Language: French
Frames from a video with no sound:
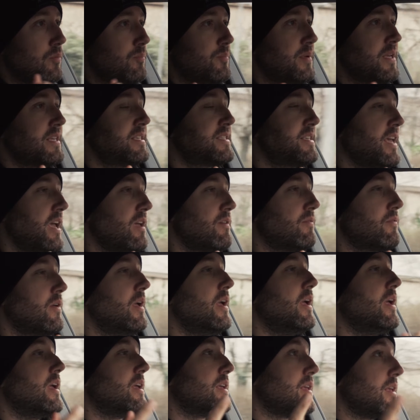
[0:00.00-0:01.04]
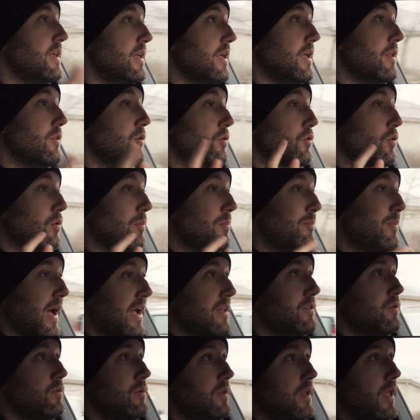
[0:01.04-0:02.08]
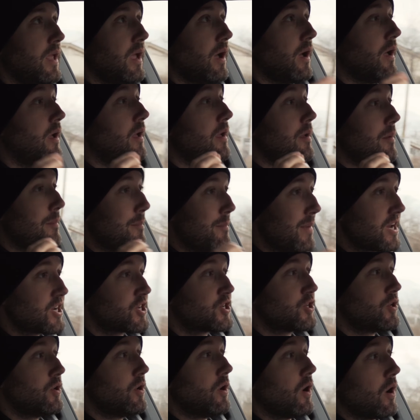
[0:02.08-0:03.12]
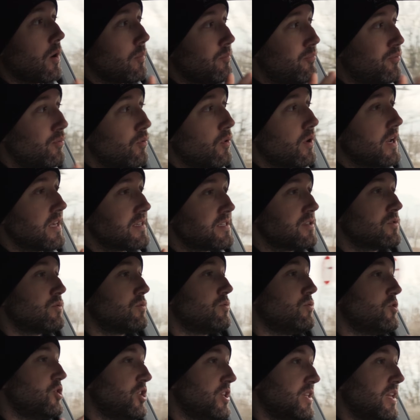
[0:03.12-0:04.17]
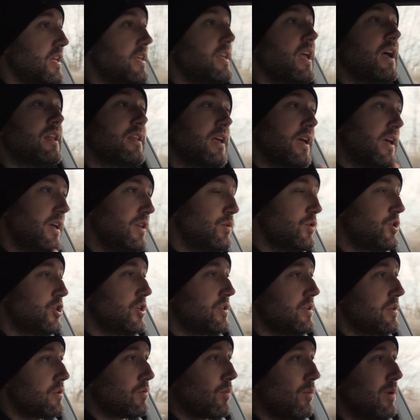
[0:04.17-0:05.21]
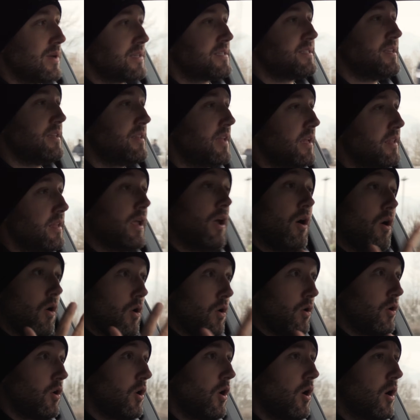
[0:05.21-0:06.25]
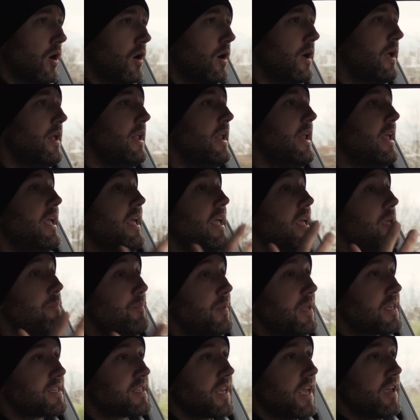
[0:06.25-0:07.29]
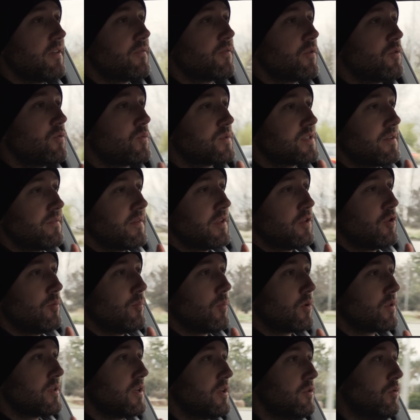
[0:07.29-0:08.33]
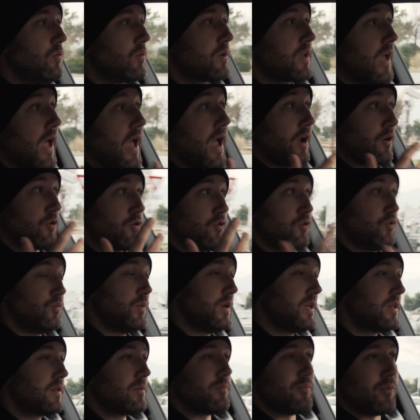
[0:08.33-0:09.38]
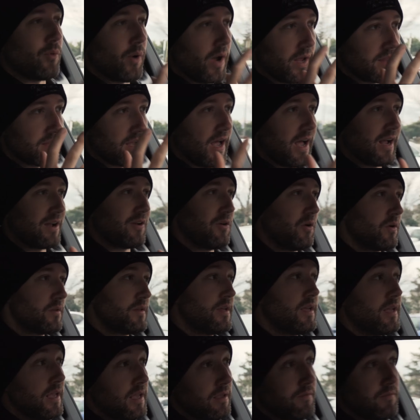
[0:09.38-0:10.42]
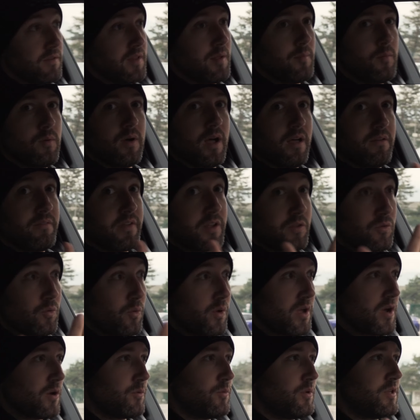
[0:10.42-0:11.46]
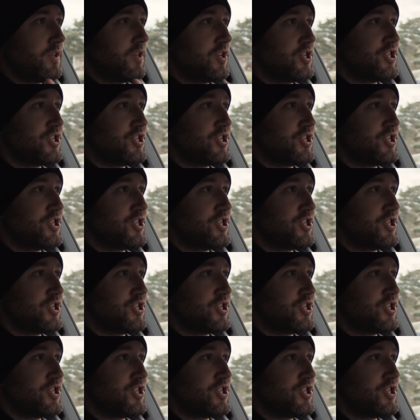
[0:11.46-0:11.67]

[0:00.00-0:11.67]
que PixSafe, qui est notre partenaire majeur pour la saison de GT4 et de GT3 cette année encore. Et PixSafe nous avait demandé donc un Q8 pour être accordé évidemment avec nos R8,